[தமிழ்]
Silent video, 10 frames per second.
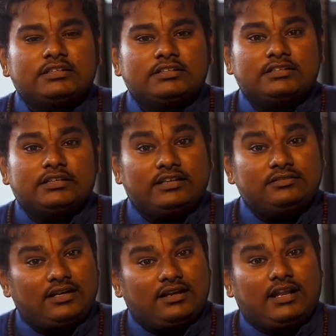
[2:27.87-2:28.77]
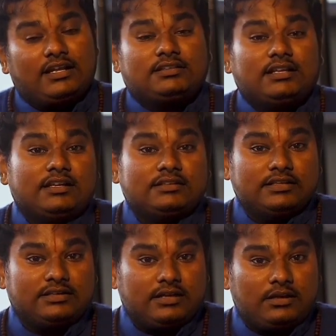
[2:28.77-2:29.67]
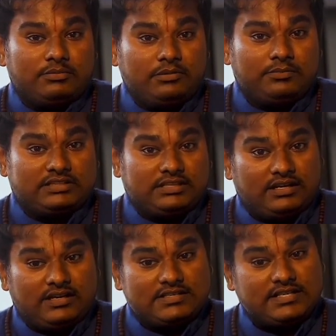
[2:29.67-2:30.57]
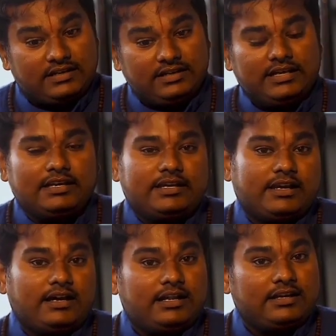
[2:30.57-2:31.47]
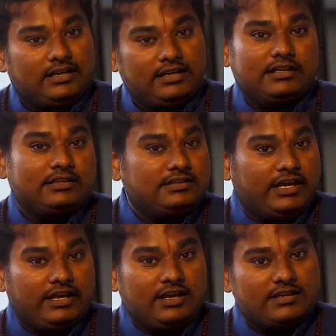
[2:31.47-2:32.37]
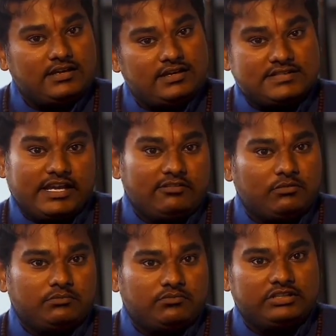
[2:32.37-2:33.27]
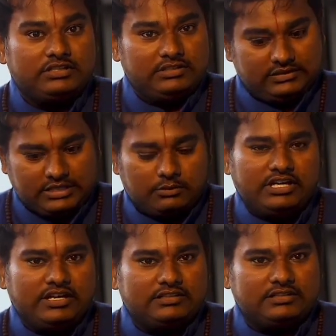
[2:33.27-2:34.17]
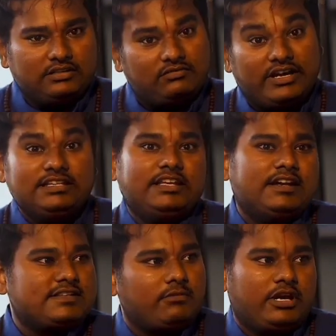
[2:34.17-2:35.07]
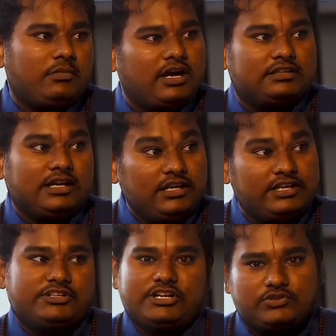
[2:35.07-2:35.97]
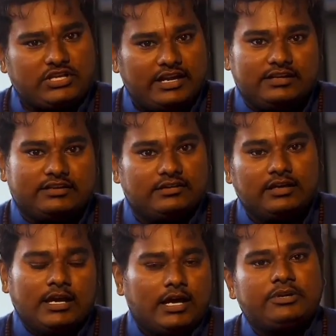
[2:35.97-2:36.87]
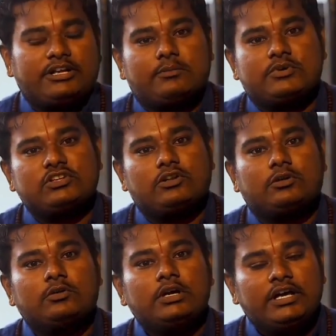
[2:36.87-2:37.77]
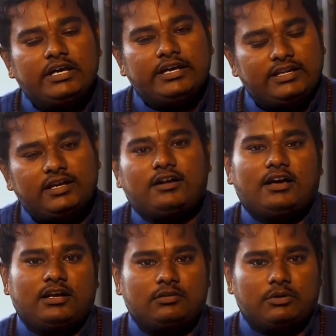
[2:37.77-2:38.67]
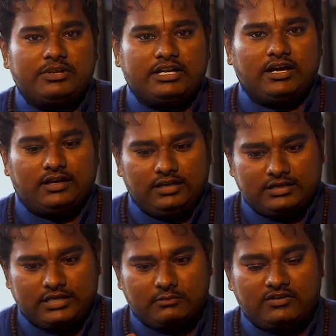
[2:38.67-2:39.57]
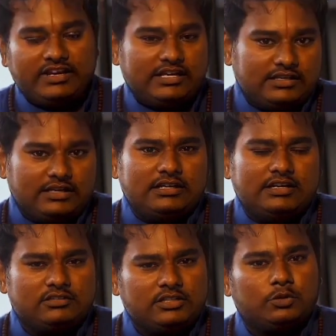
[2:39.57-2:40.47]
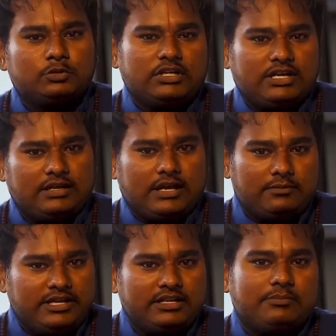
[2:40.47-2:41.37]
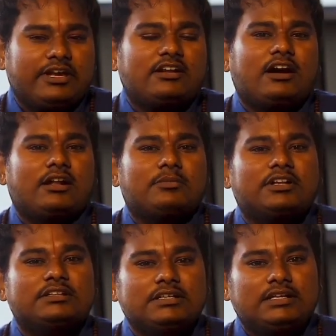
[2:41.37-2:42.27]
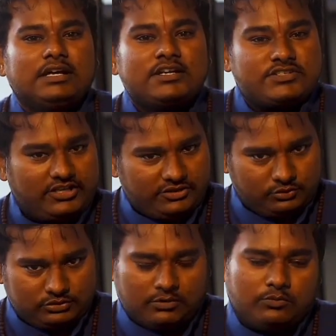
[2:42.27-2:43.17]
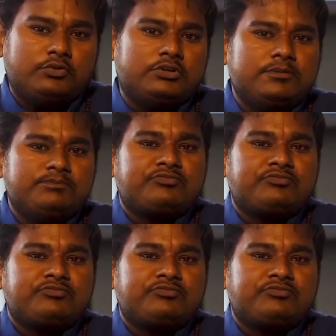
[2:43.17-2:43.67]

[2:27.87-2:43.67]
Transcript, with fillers: இது எந்த காலத்தில் இருந்து அப்படின்னு பார்த்தா சங்க இலக்கிய காலங்களிலிருந்தே சைவம் வந்து தமிழகத்துக்கு வைதீக சமயமாகத்தான் இன்ட்ரடியூஸ் ஆயிருக்கு அப்படின்னு நம்ம சொல்லணும் என்ன காரணம் அப்படின்னா நம்ம வேதங்களில் வந்து ருத்ரன் அப்படிங்கிற பெயர் காணப்படுது ஸ்ரீருத்ரம் உண்டு